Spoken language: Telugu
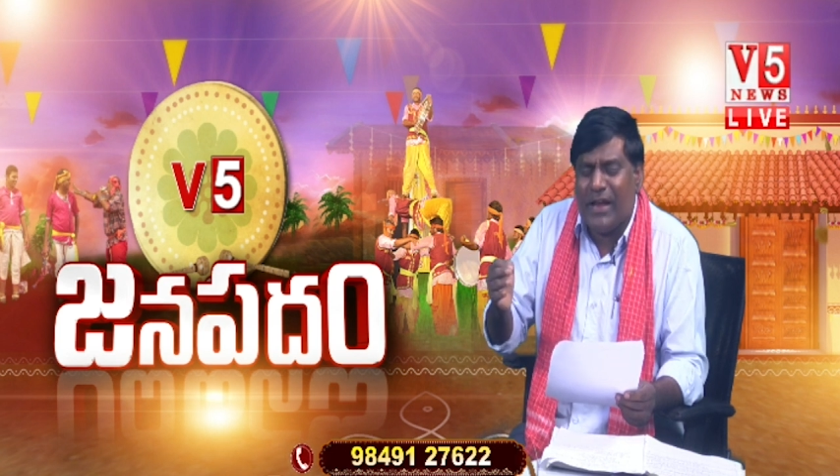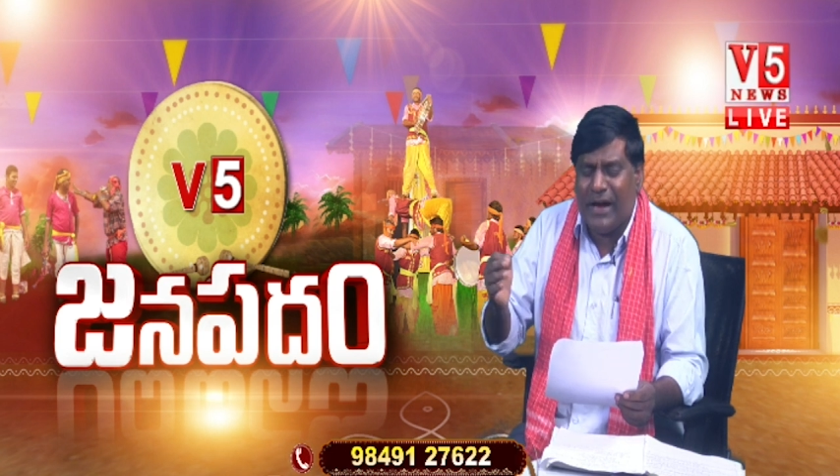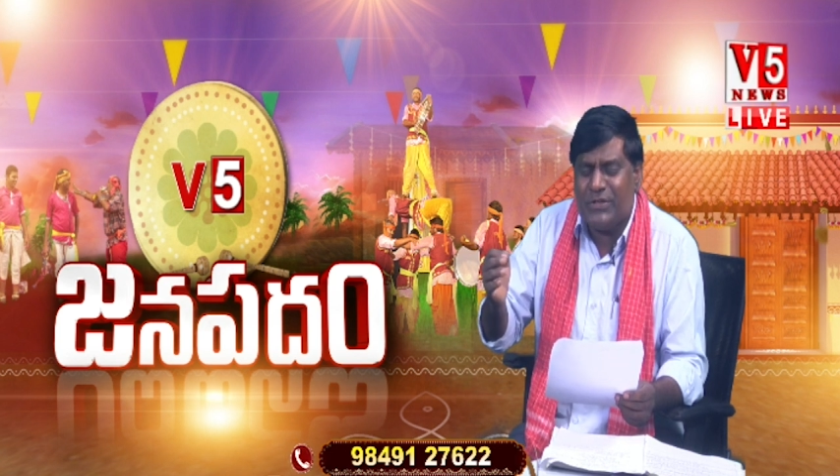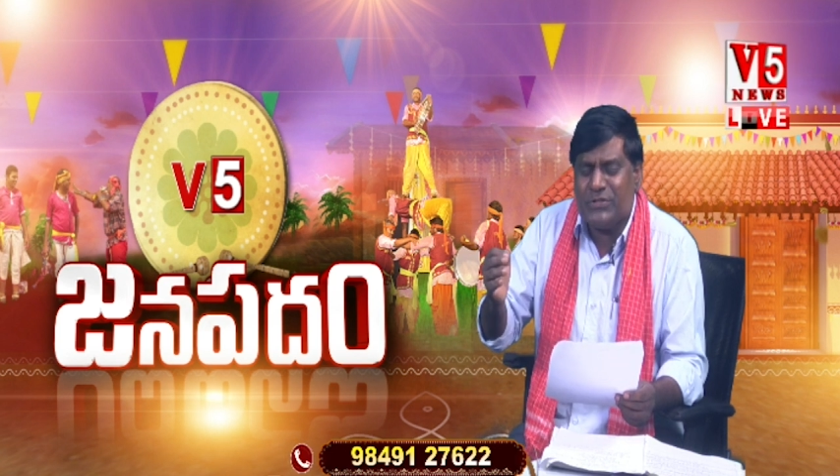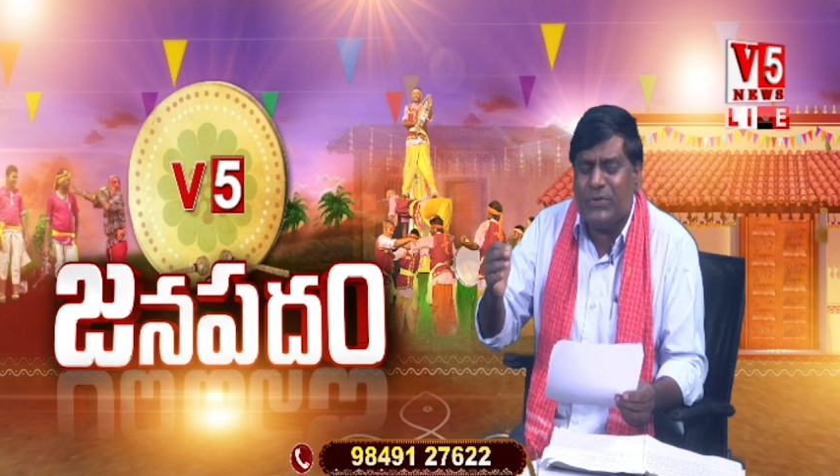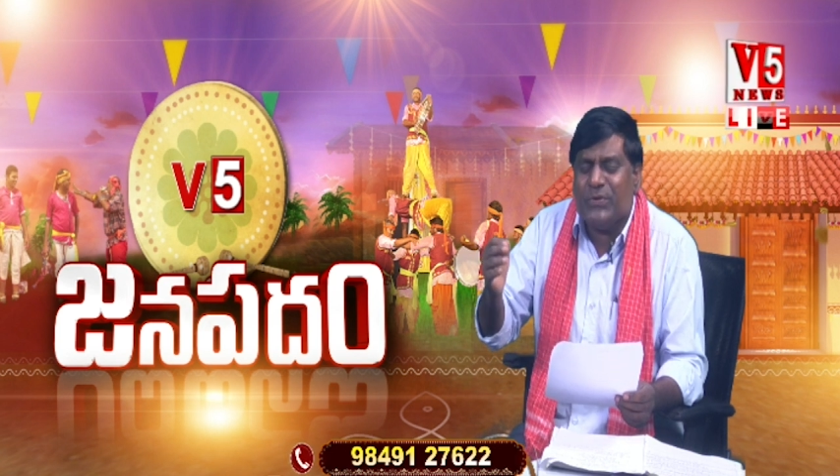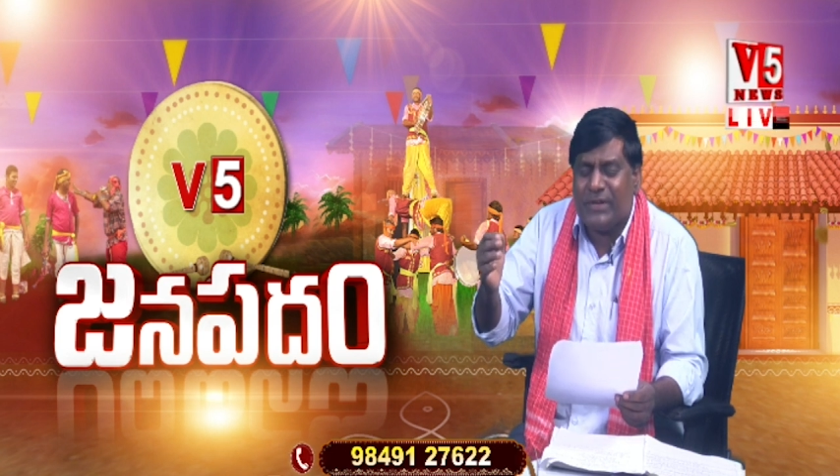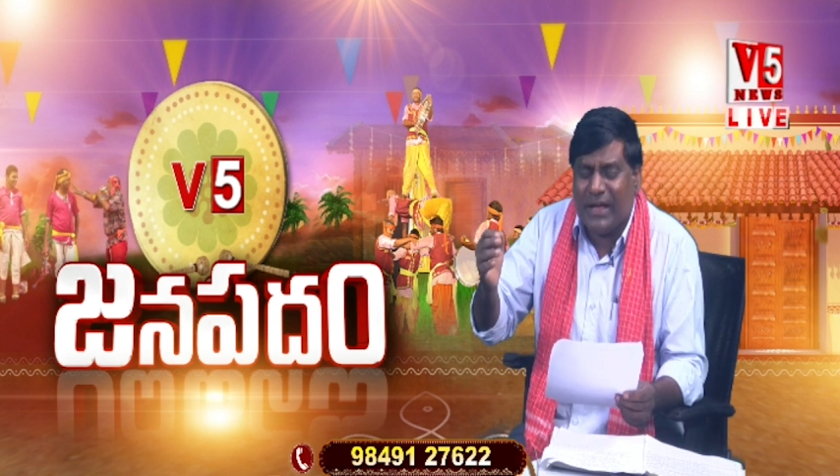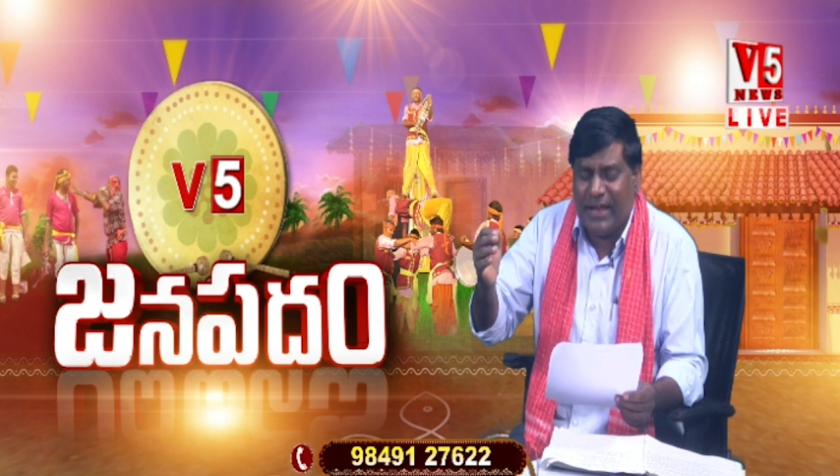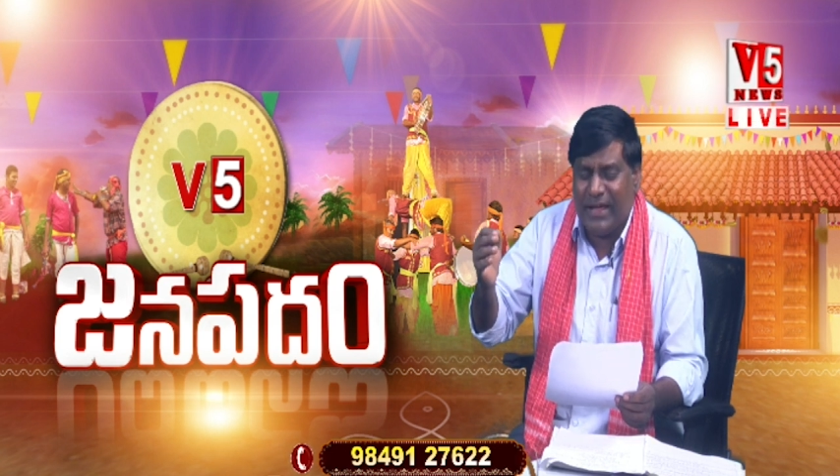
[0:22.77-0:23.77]

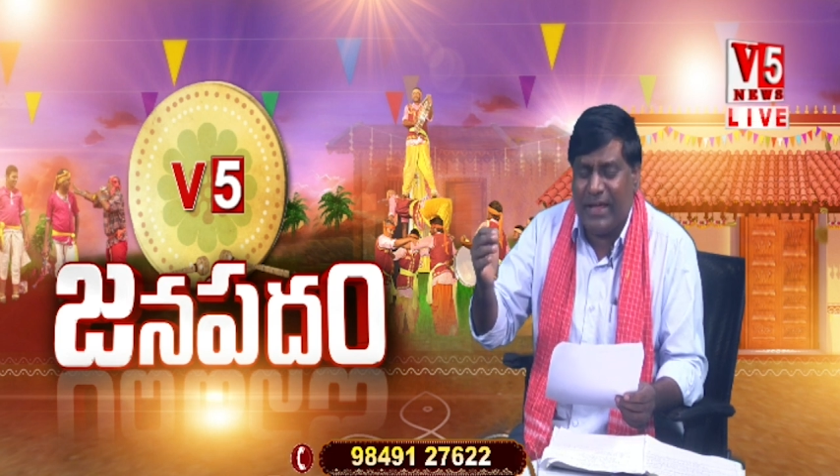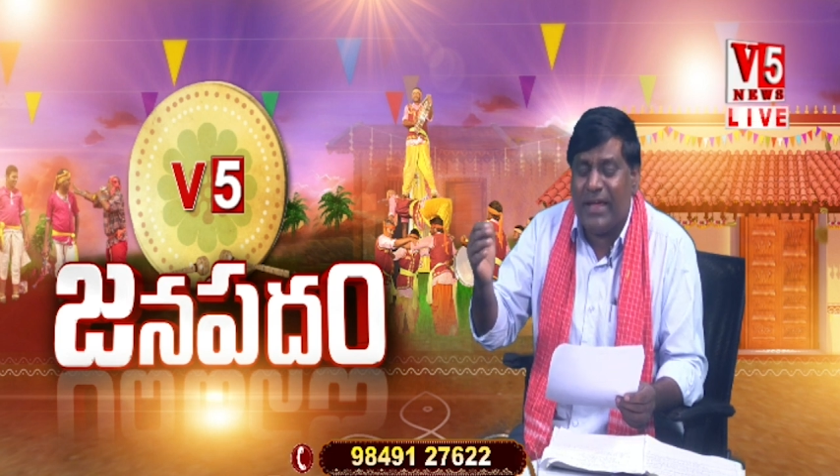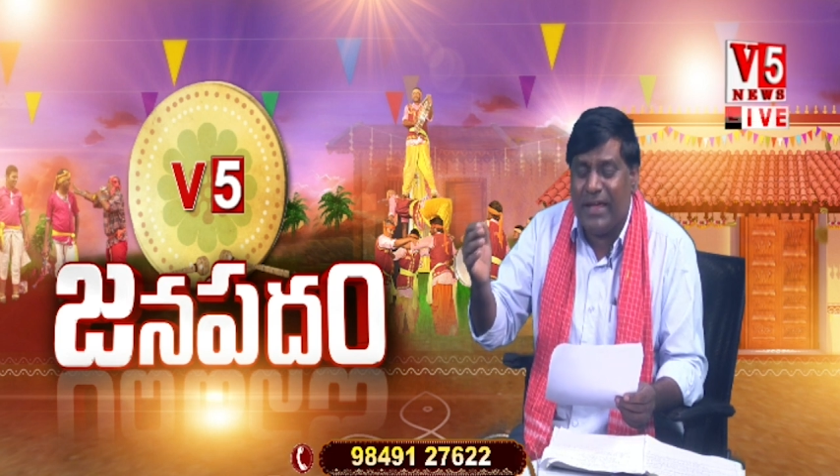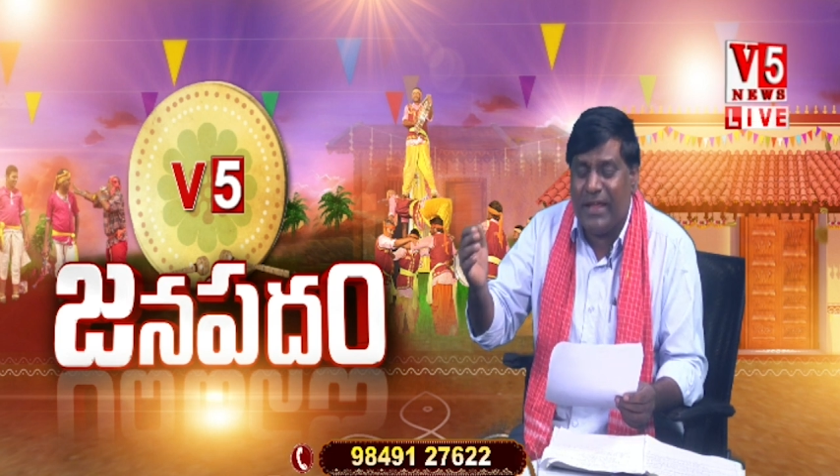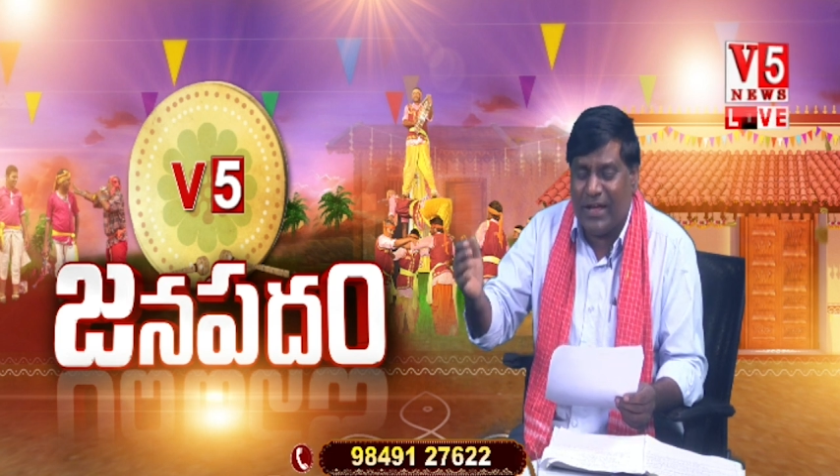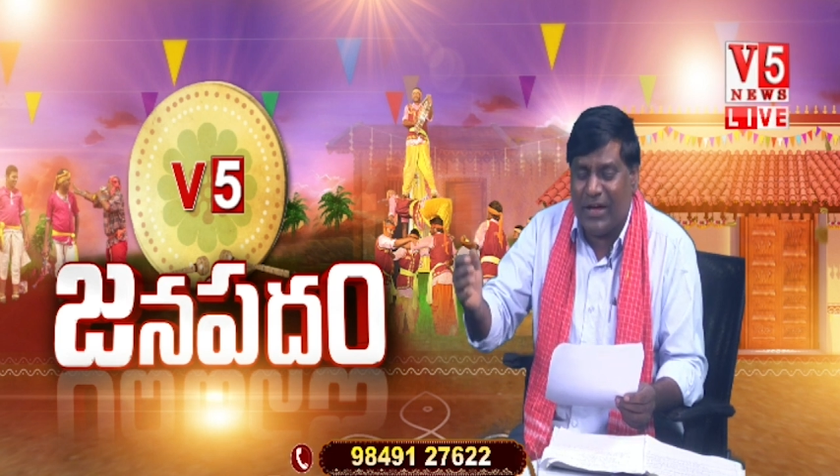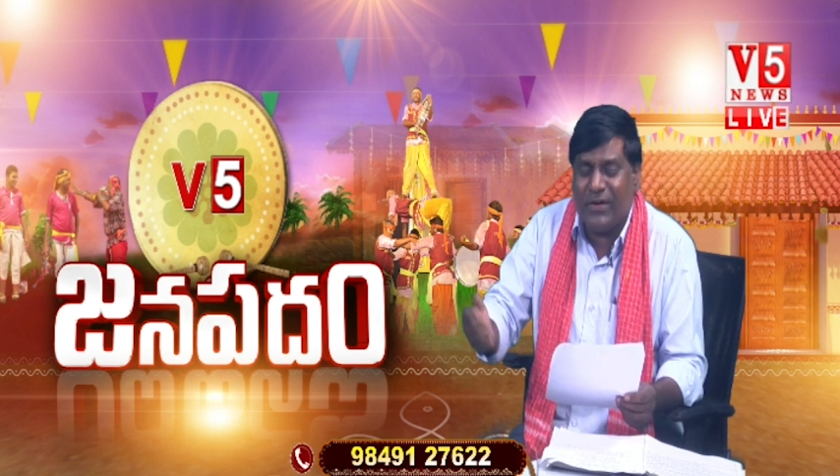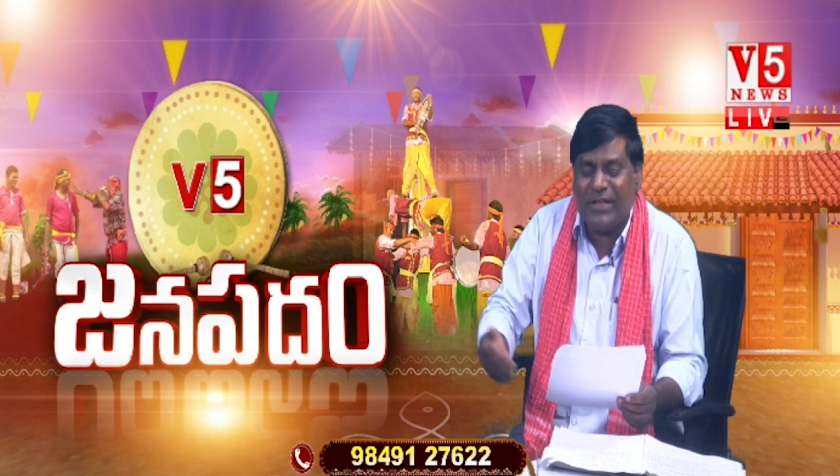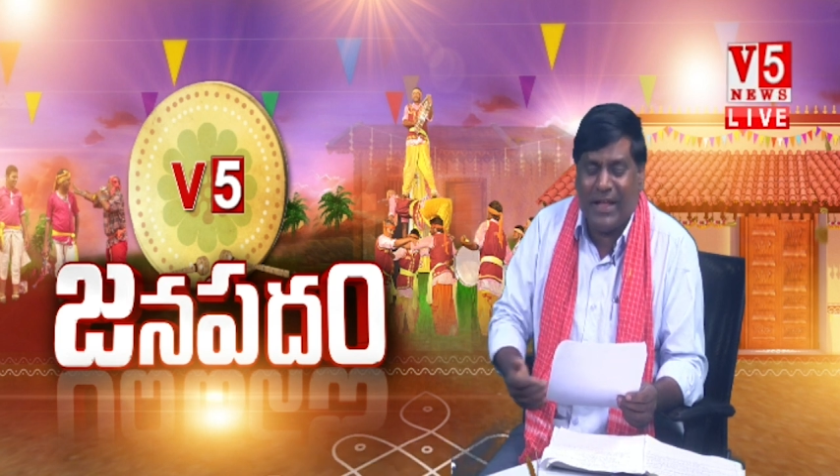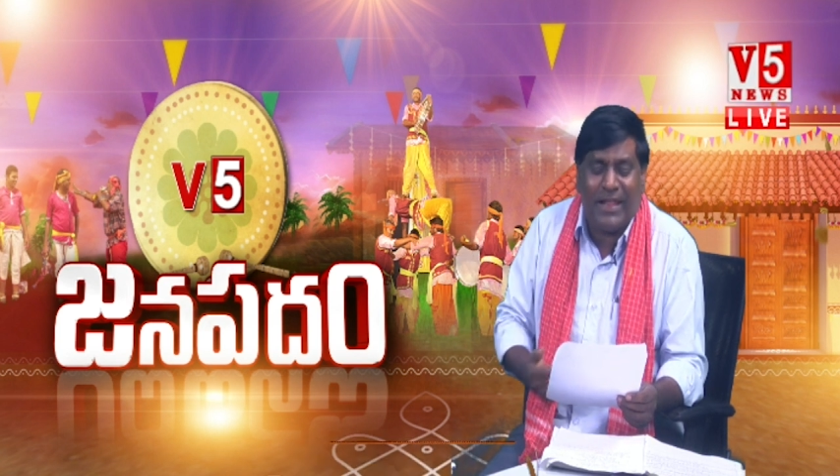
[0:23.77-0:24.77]
నడుస్తుంటేనే నా
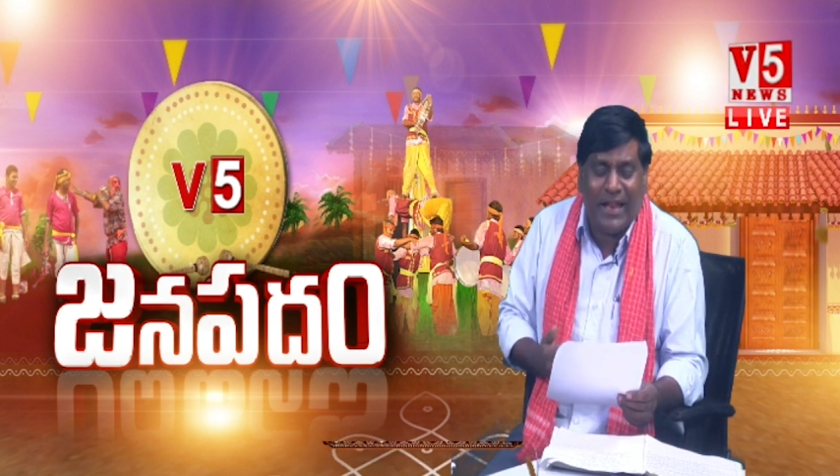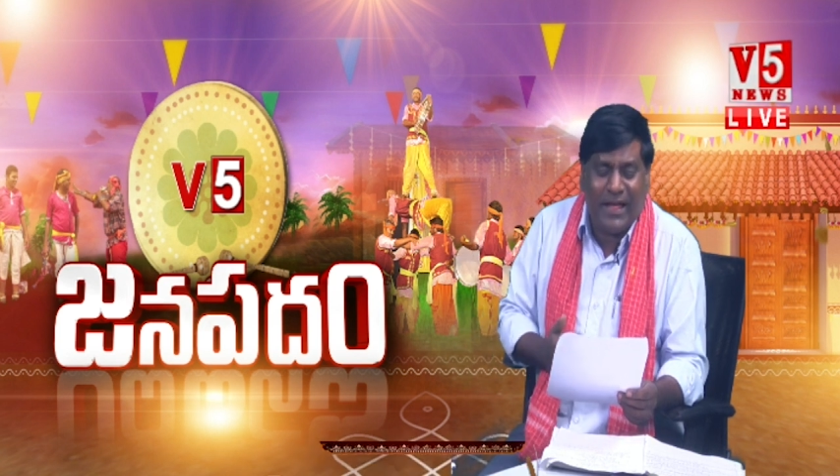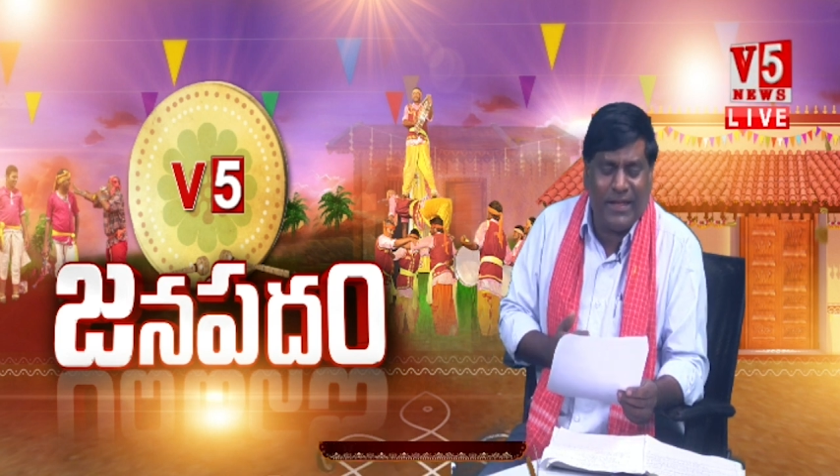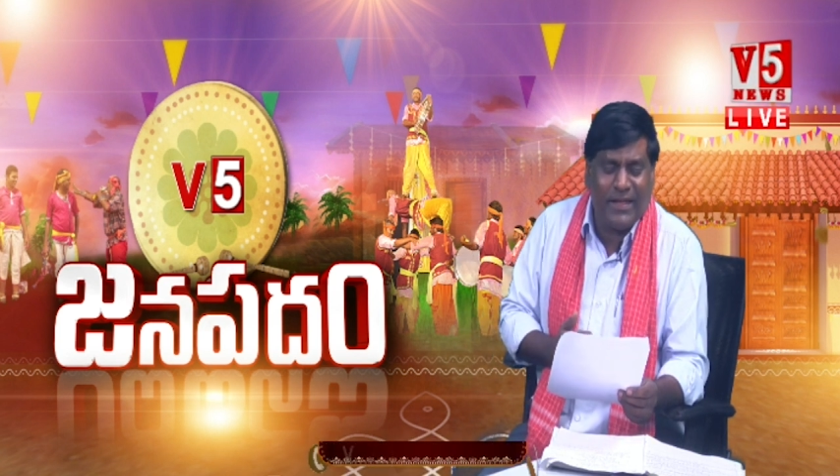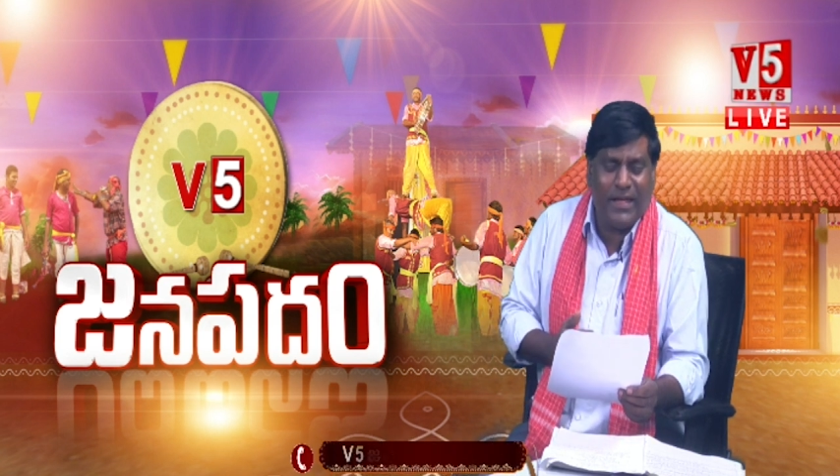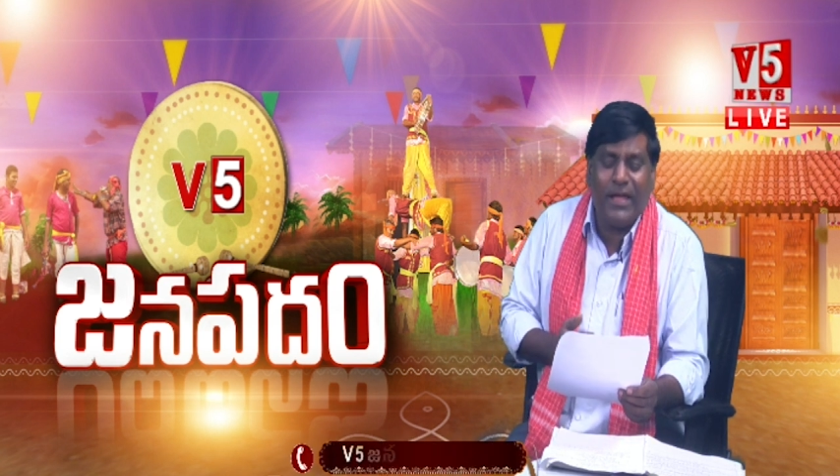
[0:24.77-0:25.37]
వయ్యరుడని